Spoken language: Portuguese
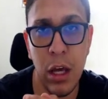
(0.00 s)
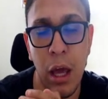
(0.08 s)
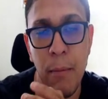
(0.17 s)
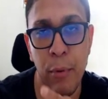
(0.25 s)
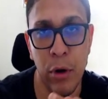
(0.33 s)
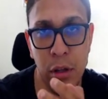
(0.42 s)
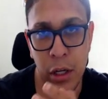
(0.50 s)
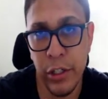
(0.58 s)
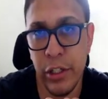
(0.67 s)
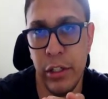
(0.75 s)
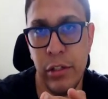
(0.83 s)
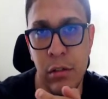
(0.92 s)
que é
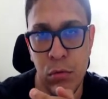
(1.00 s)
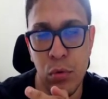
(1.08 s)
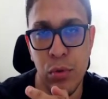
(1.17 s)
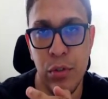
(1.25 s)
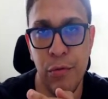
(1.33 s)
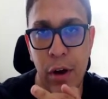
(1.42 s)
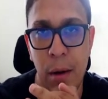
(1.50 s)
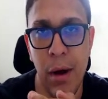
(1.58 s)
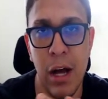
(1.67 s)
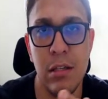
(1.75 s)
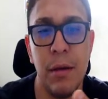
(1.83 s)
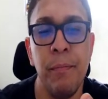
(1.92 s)
importante no curso de
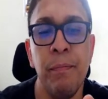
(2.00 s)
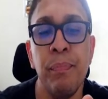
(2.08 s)
farmácia,